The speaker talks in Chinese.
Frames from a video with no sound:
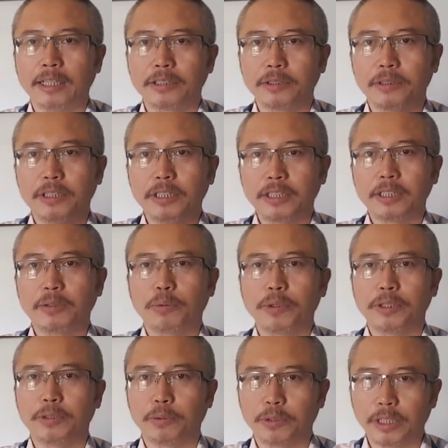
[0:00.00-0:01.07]
就一定
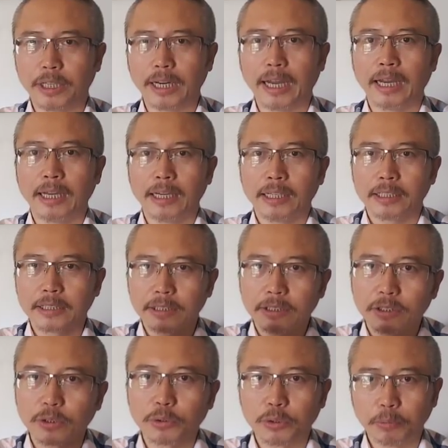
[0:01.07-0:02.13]
会有人呐
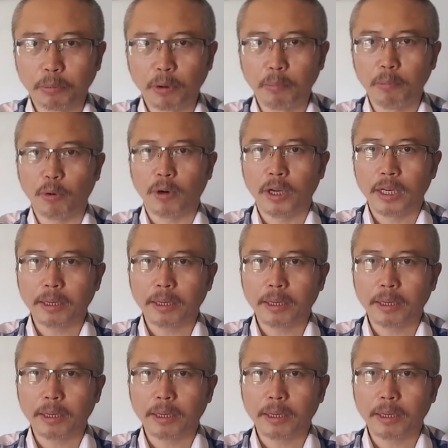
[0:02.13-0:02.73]
就去泼墨。